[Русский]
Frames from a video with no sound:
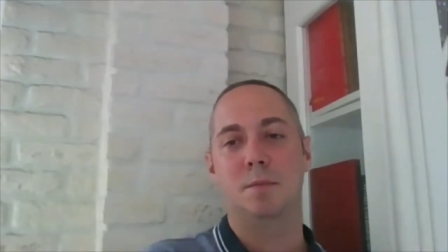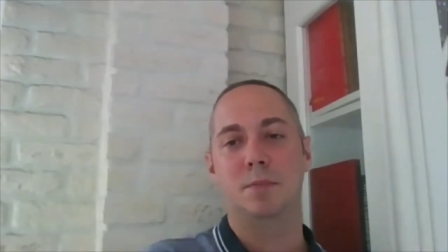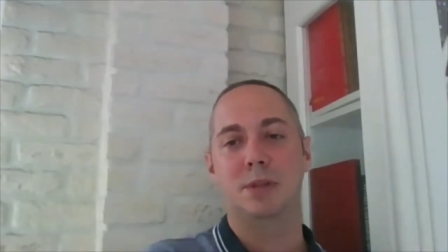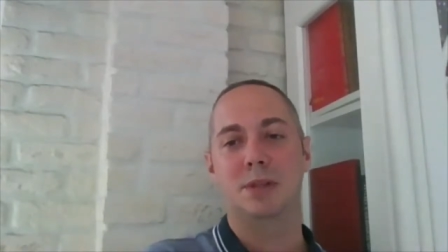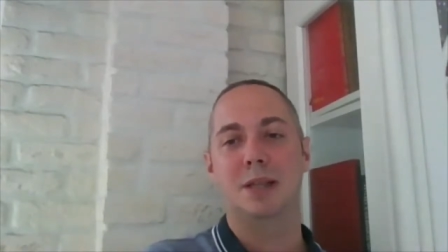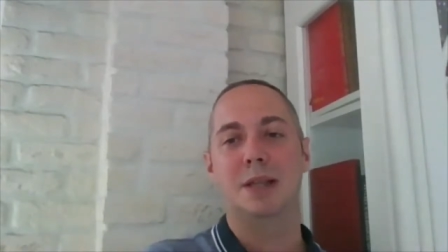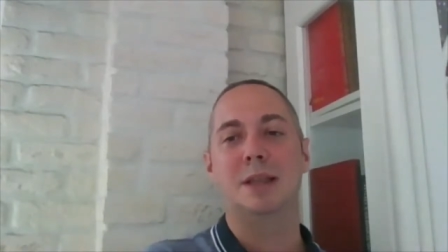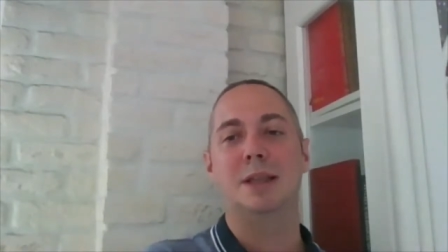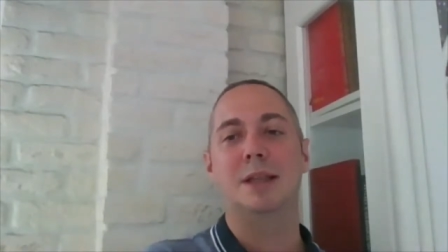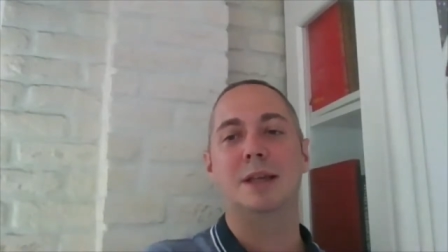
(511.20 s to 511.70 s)

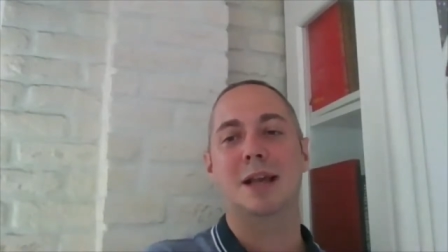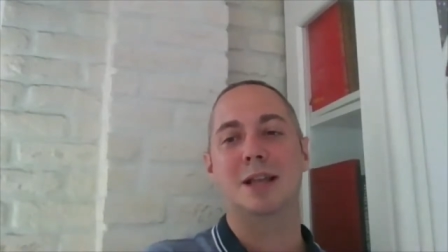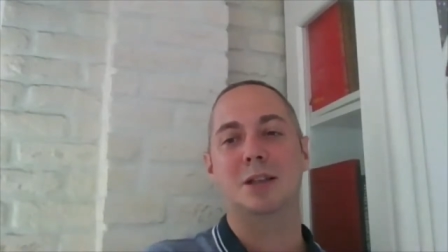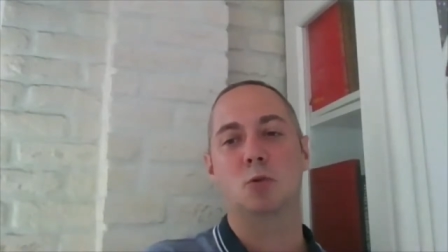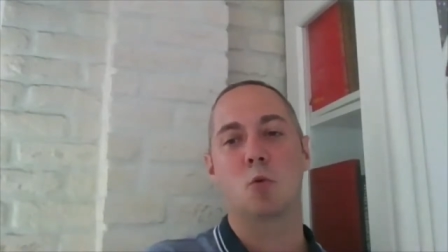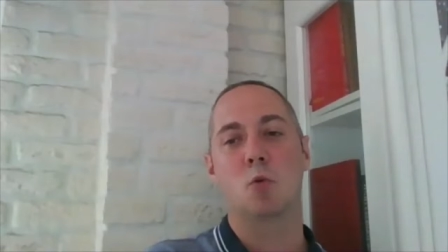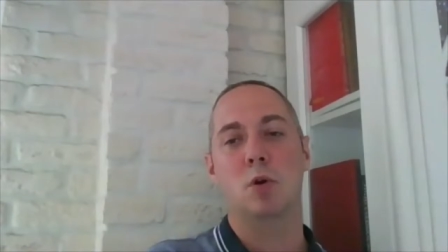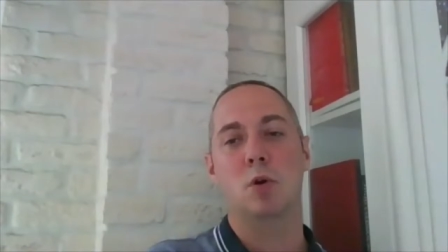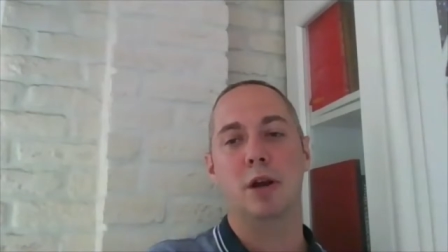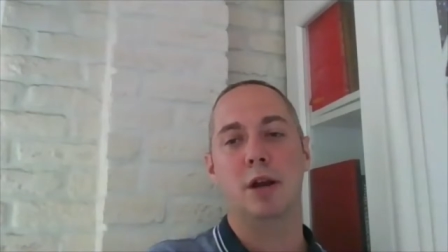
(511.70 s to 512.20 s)
стеллы,
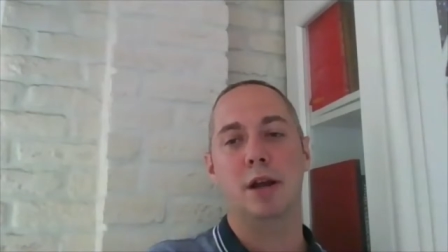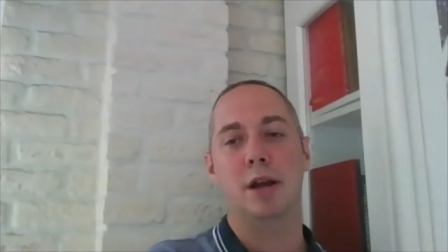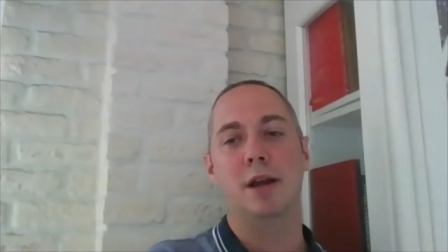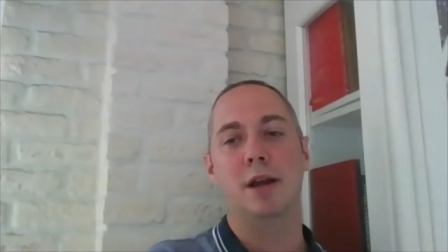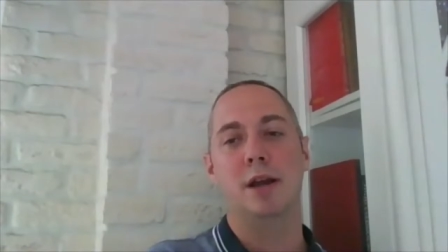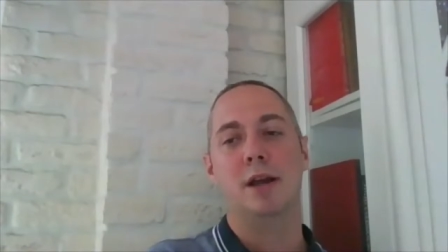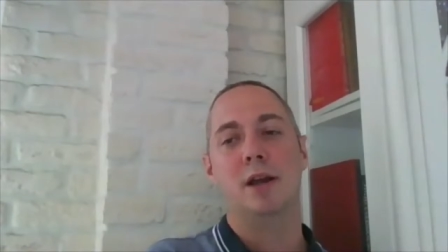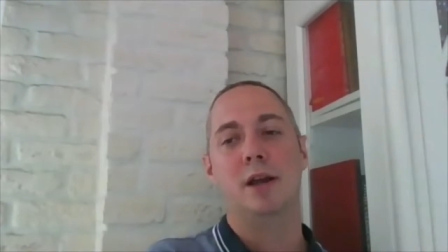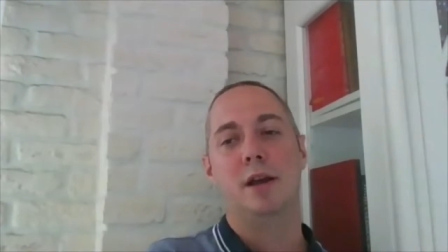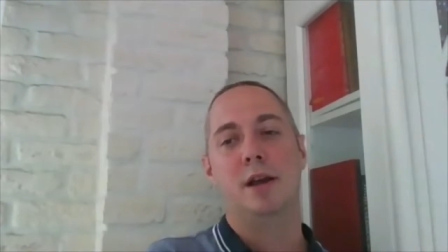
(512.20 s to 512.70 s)
которые
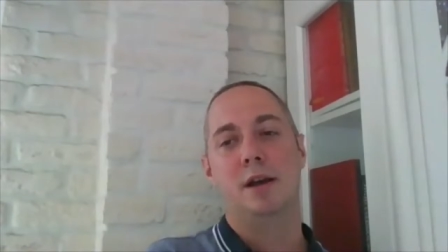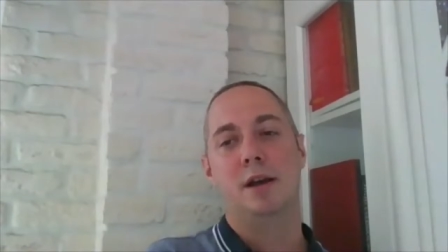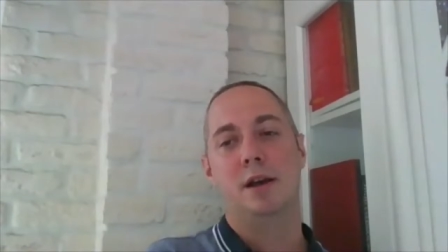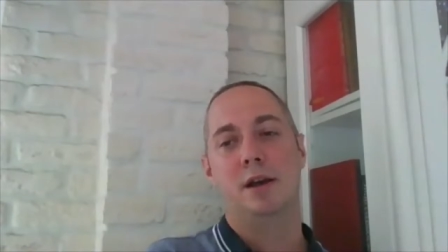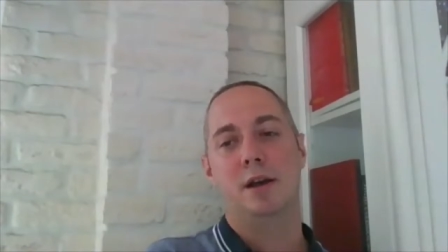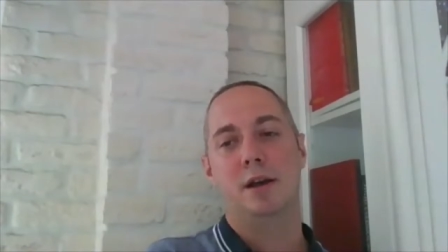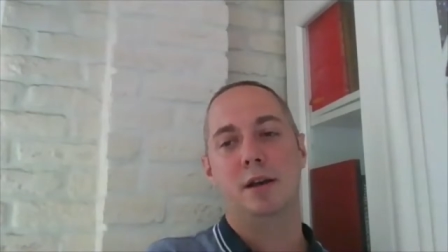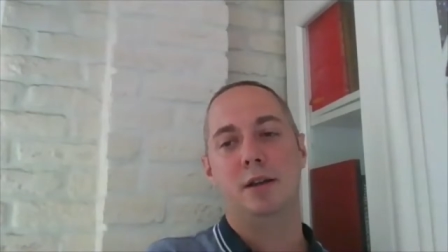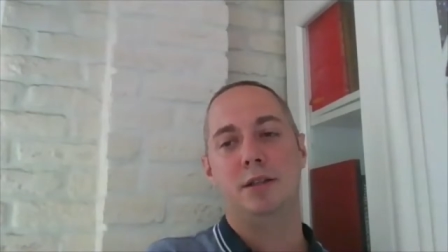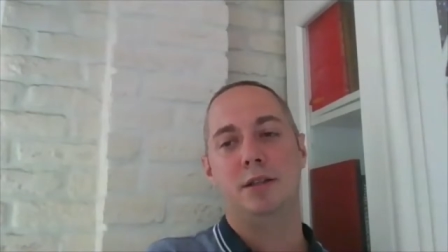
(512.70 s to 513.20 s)

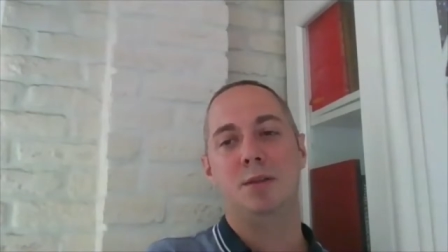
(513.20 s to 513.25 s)
э,